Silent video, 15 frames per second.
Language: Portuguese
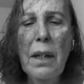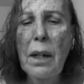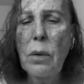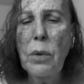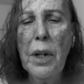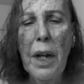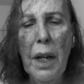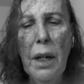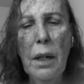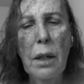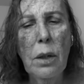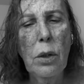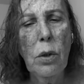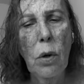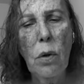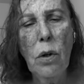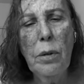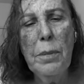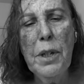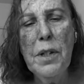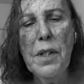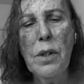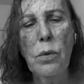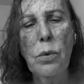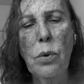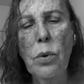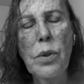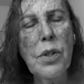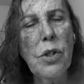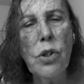em alguém que dorme em seu
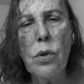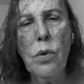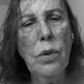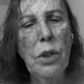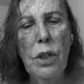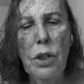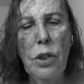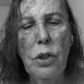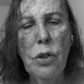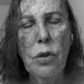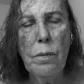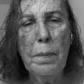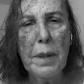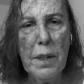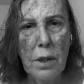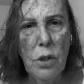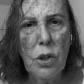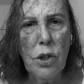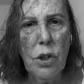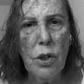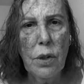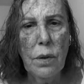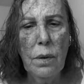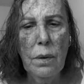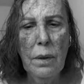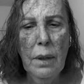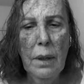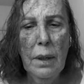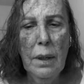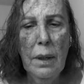doce esconderijo passageiro.
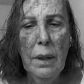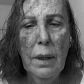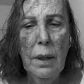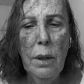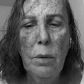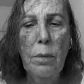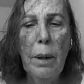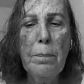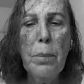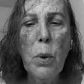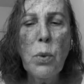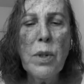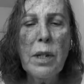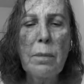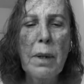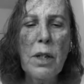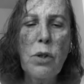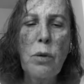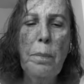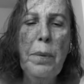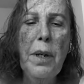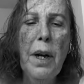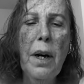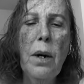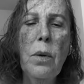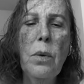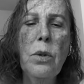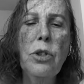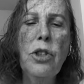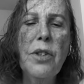Uma bolsa
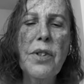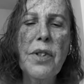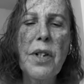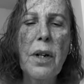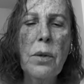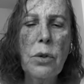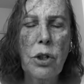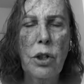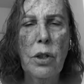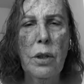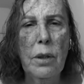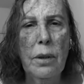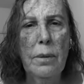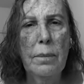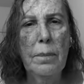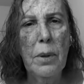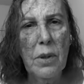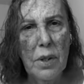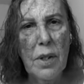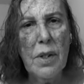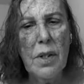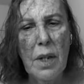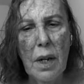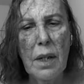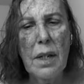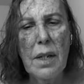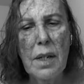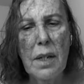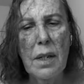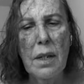marsupial onde exausta possa se
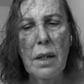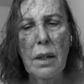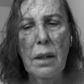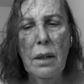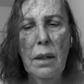aquecer.